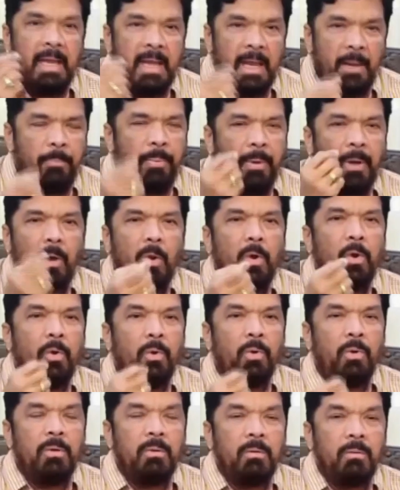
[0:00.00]
ఏ
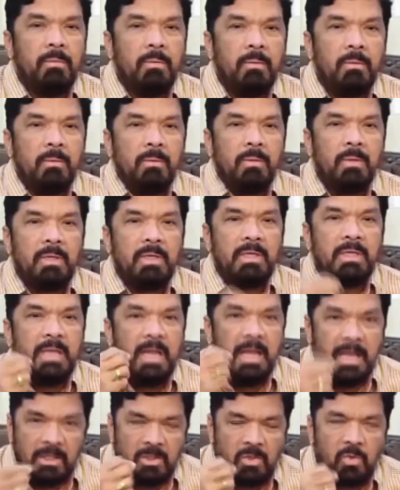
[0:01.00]
పిల్లోడు ఏ
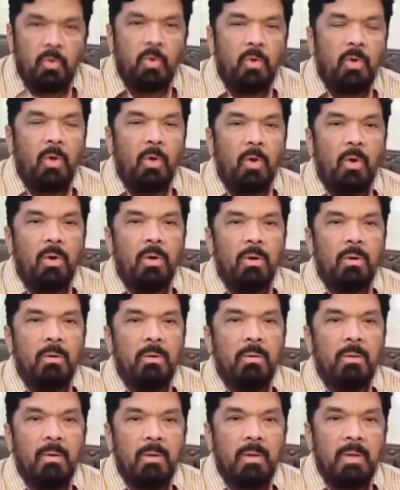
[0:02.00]
స్కూల్లో
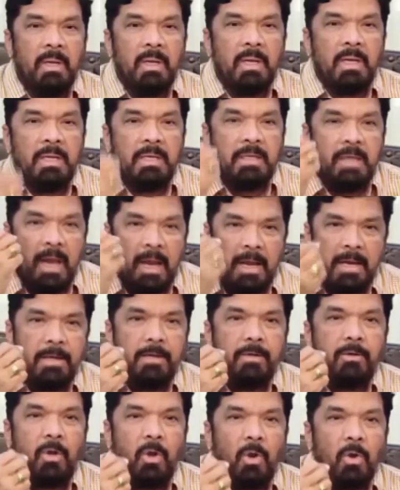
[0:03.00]
ఏ
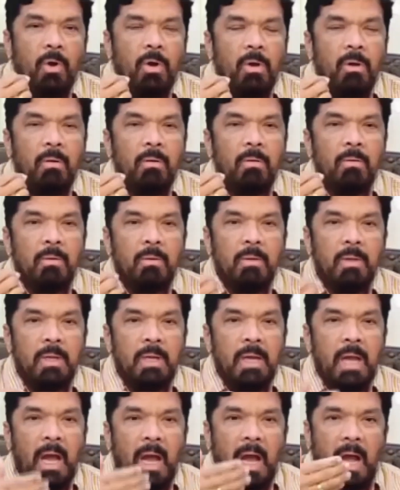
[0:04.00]
ఇంట్లో
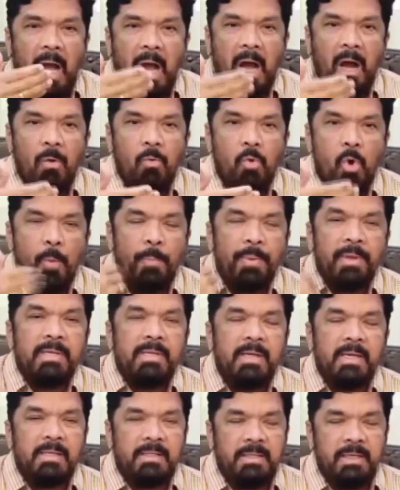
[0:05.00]
ఆ ఓపెన్
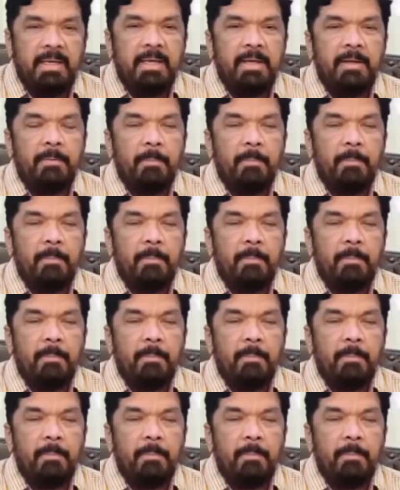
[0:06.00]
చేసి